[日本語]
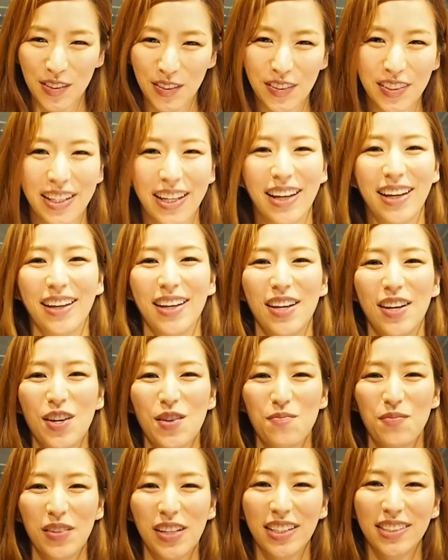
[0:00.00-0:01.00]
ので
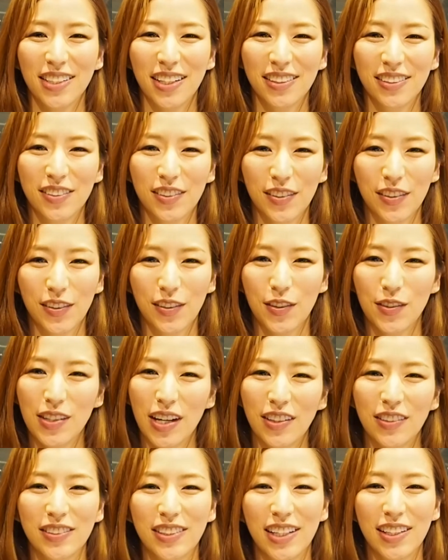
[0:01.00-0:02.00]
皆さんと音
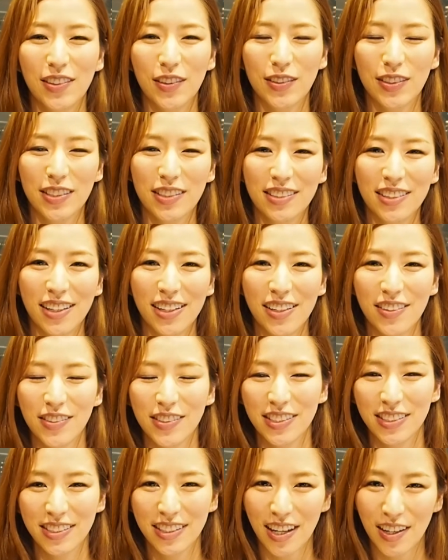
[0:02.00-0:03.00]
楽で一つになれ
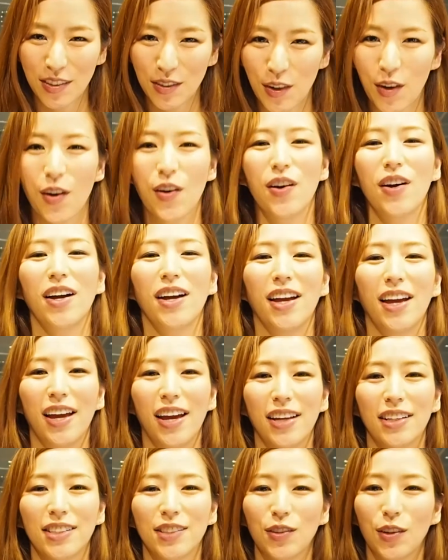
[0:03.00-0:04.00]
る時間を、
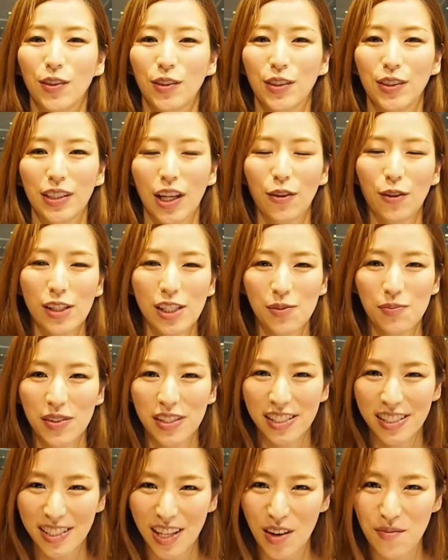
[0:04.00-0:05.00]
えー、すごく楽し
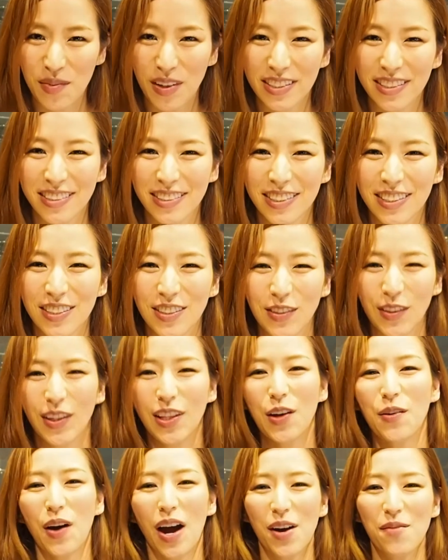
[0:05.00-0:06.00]
みにしていますそ
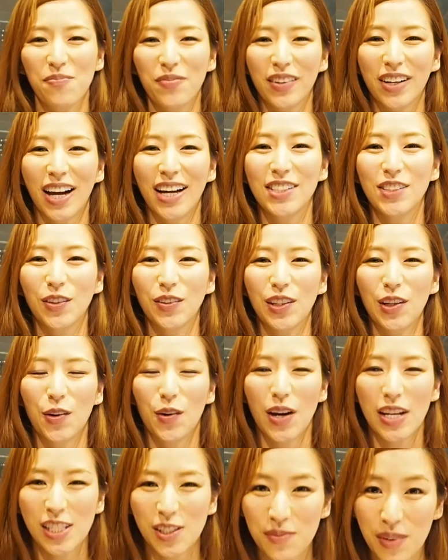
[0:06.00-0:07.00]
れでは会場で
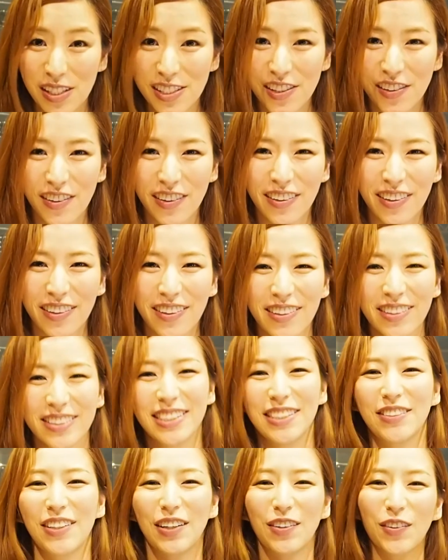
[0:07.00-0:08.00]
お会いしましょ
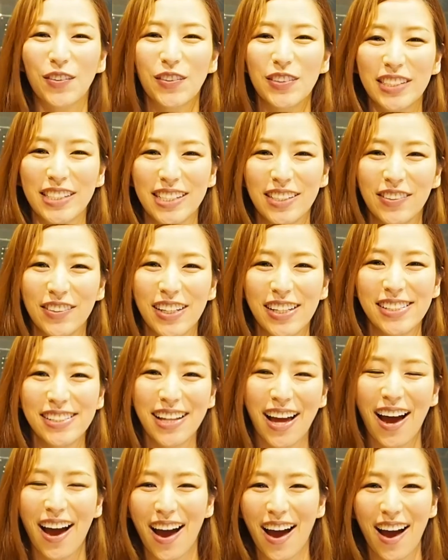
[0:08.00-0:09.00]
うジルデコの千尋で
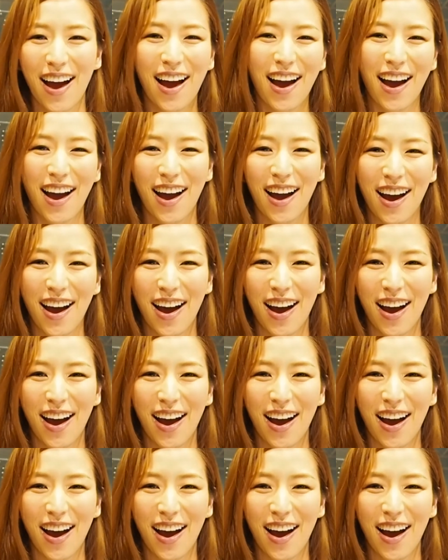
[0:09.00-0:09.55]
した